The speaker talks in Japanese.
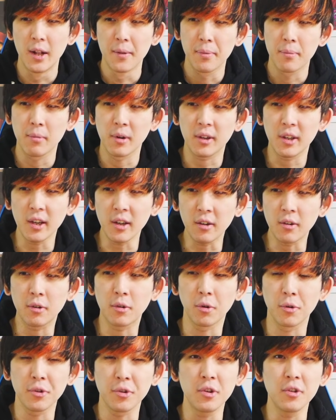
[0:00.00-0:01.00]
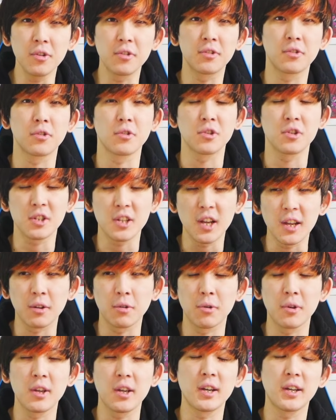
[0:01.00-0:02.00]
まあ結構ニュースとして
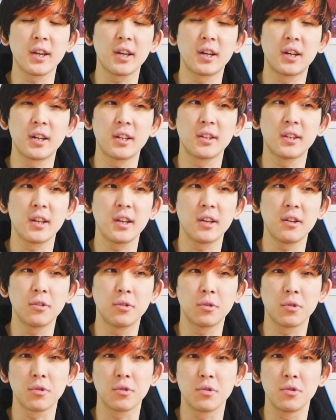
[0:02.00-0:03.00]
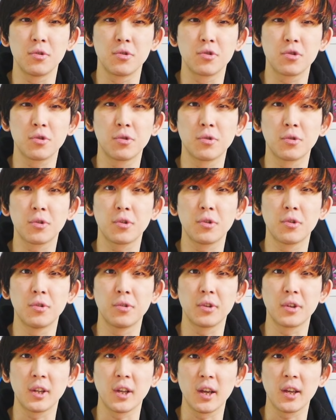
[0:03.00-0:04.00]
取り上げられているという状
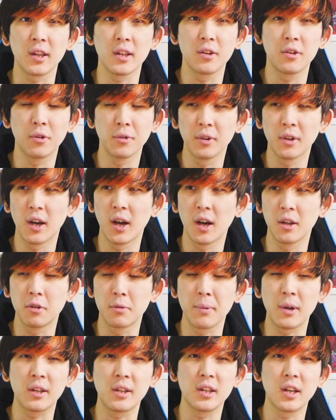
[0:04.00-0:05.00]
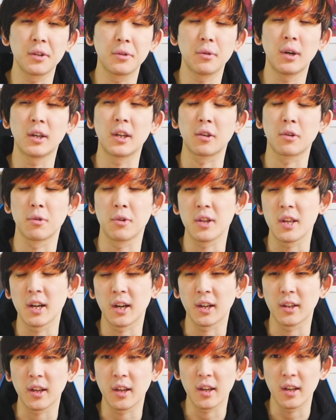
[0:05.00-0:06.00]
況にね、いろんなあのメディアとかで取り上
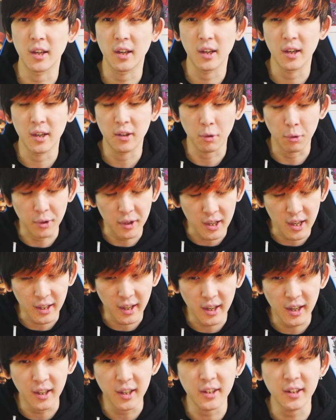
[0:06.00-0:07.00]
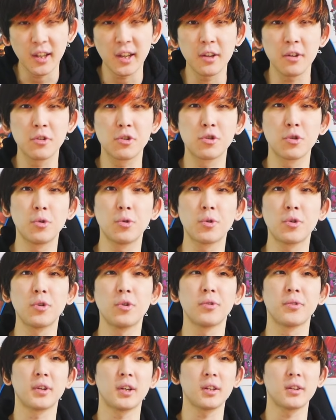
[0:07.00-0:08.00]
げて、取り上げられている状
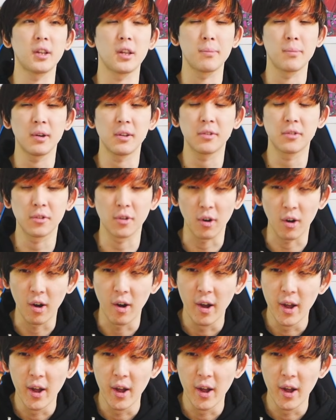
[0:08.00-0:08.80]
況になっていますと。